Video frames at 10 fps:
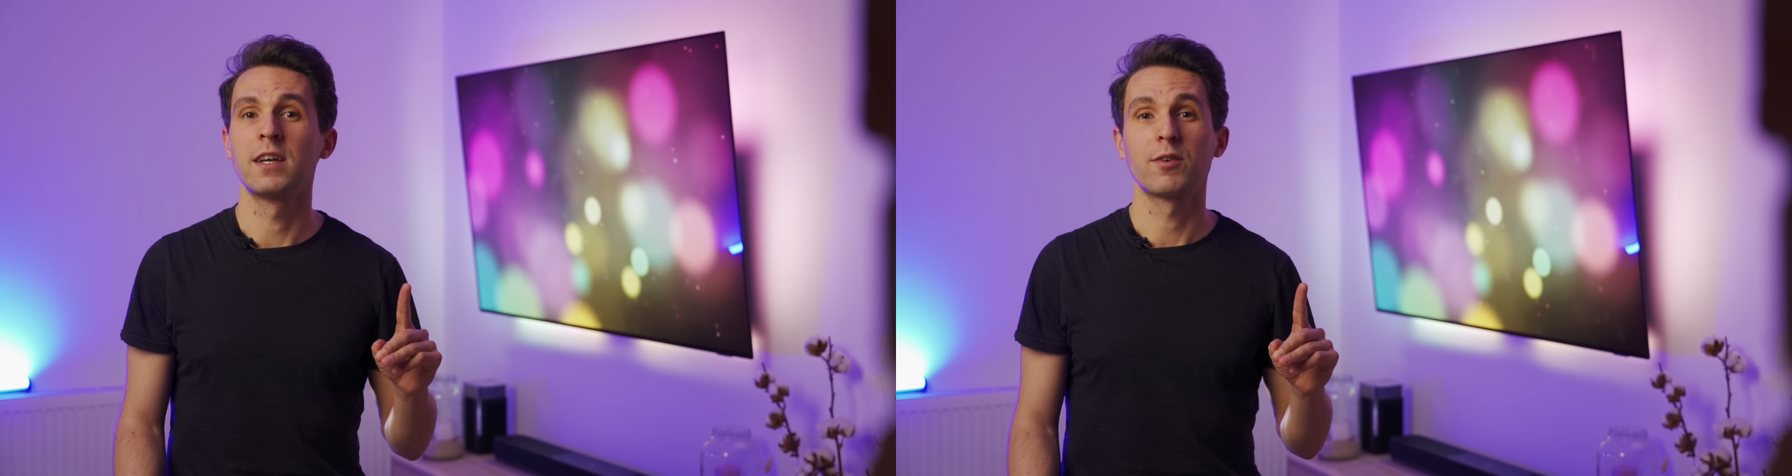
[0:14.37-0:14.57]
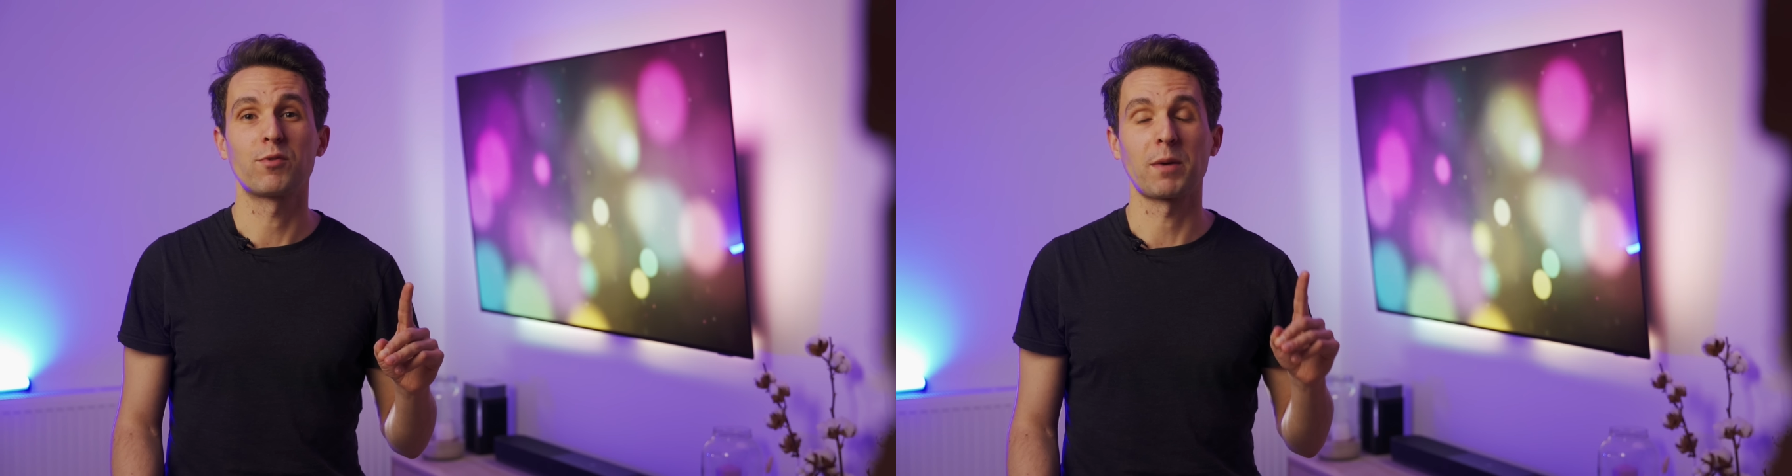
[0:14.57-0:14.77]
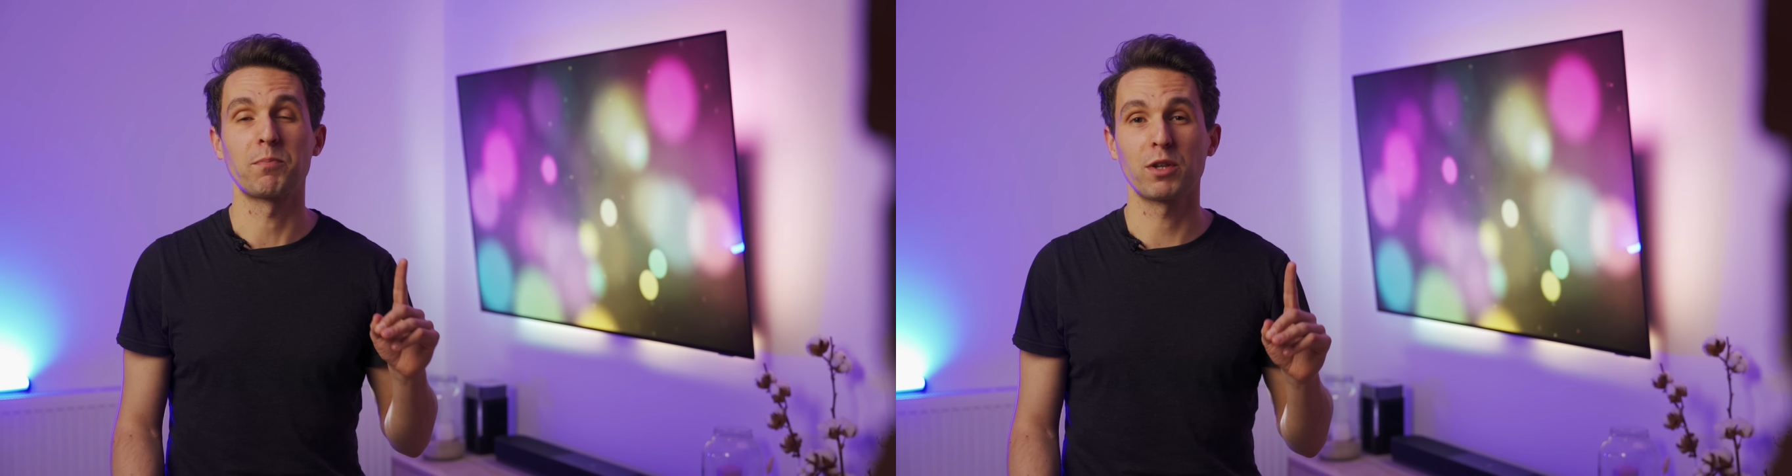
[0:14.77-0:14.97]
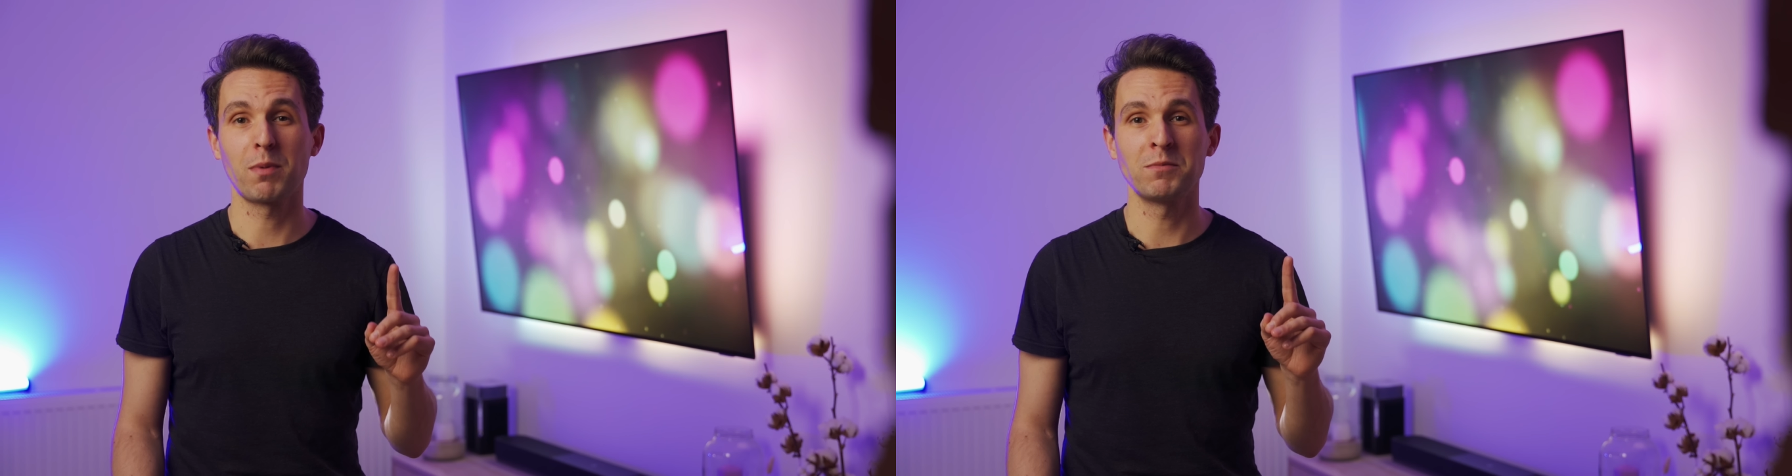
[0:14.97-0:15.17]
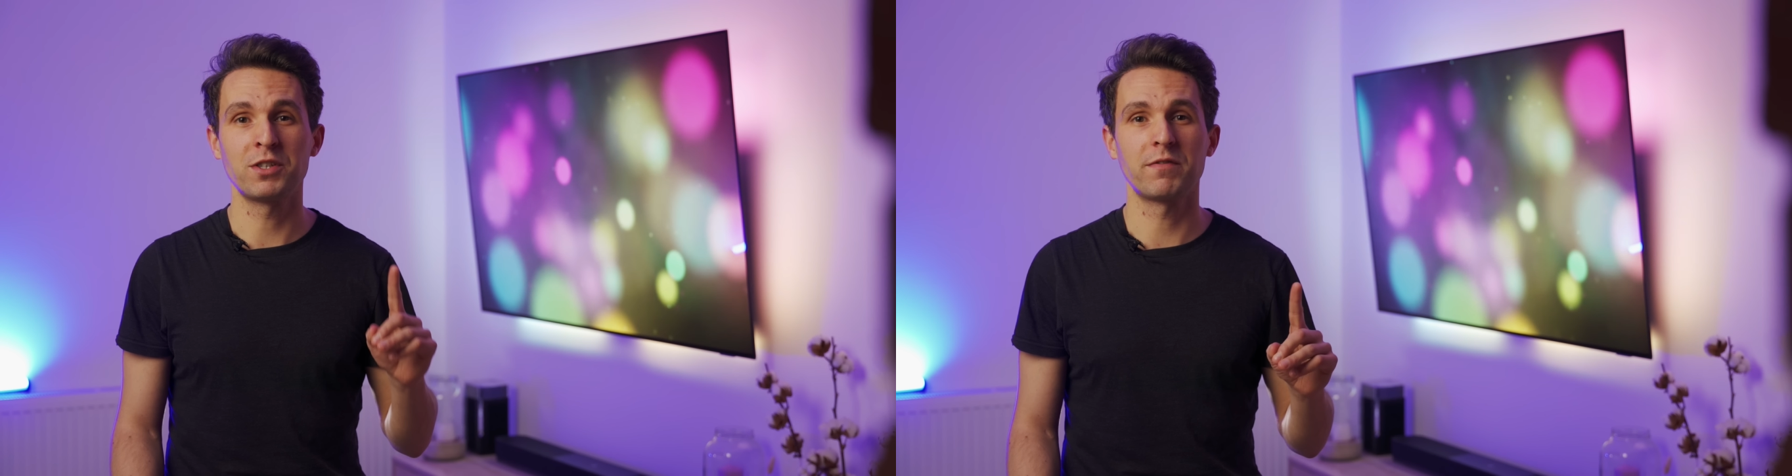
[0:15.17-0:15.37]
która
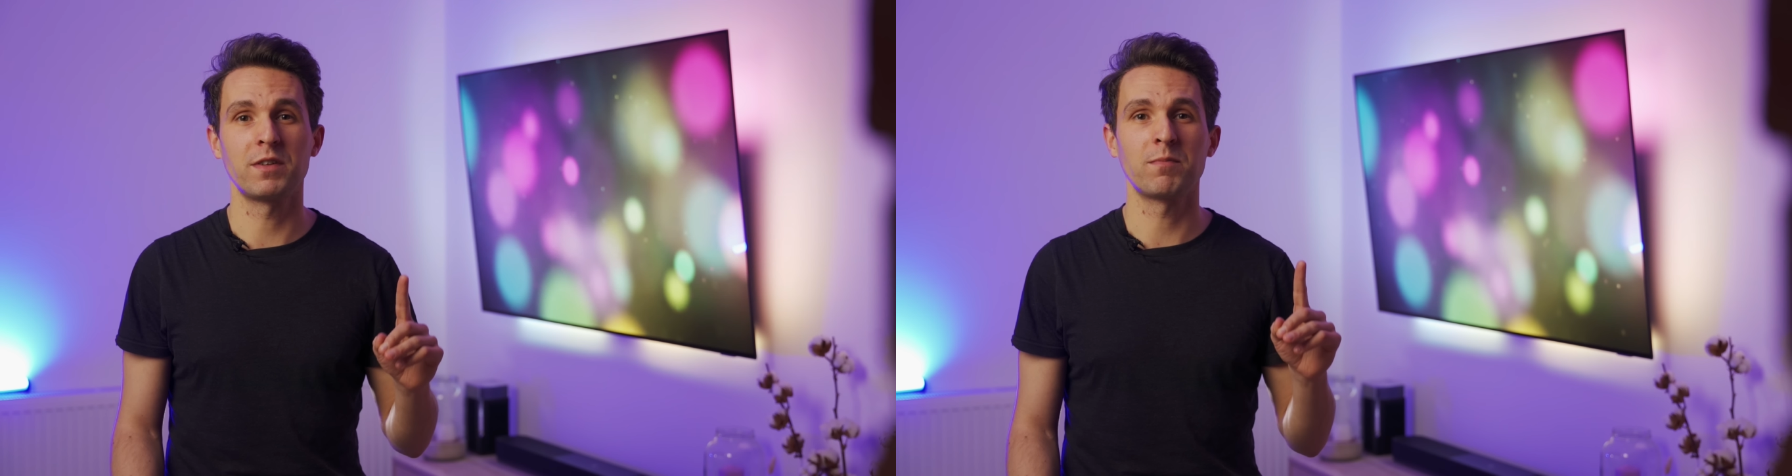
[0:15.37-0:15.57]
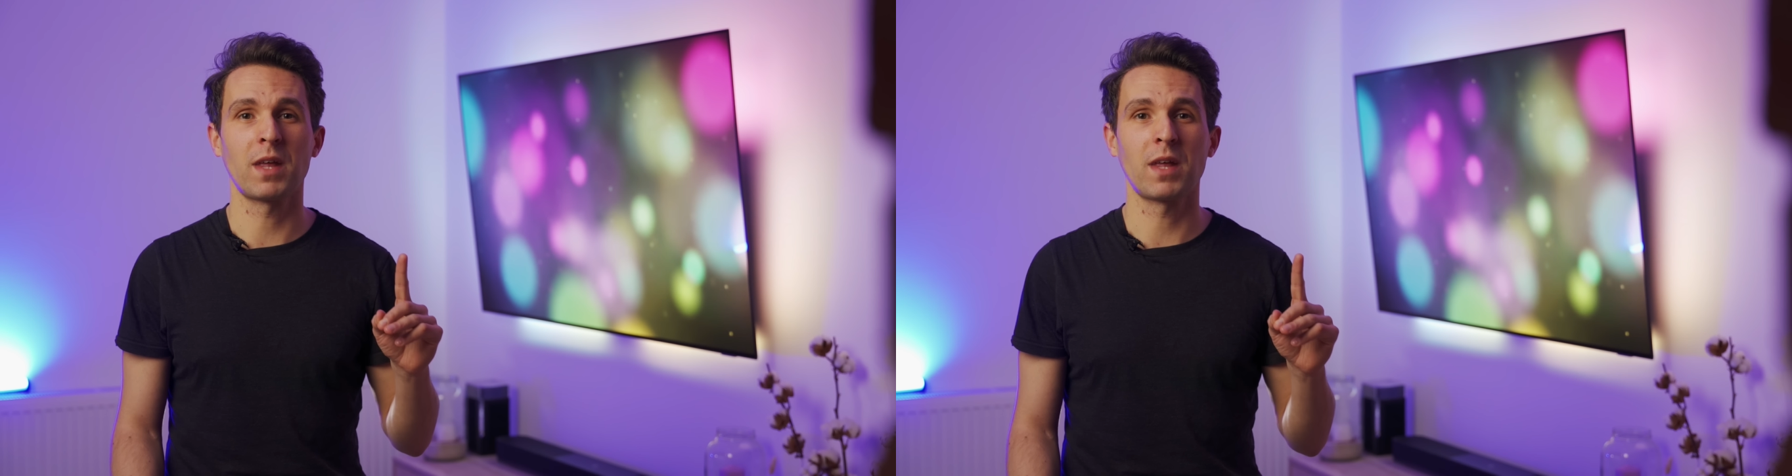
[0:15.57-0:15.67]
podoba mi się w nim